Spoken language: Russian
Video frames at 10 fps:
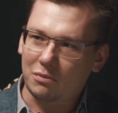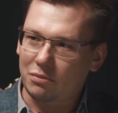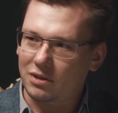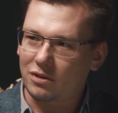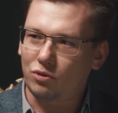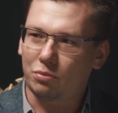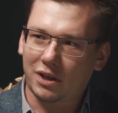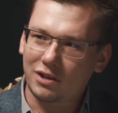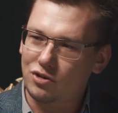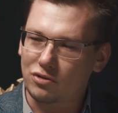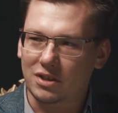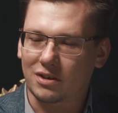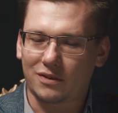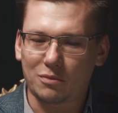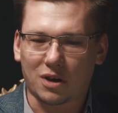там под одну планочку,
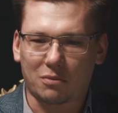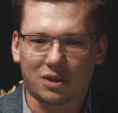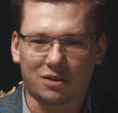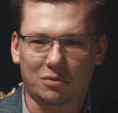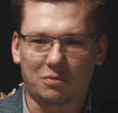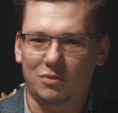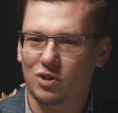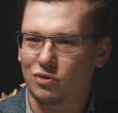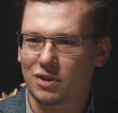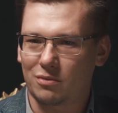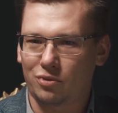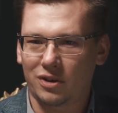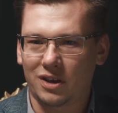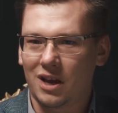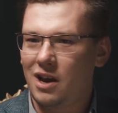сравним команды между
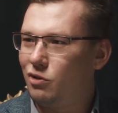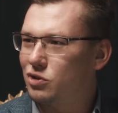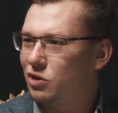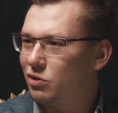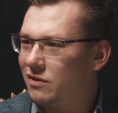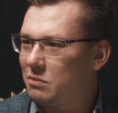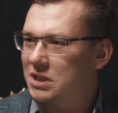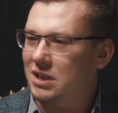собой, установим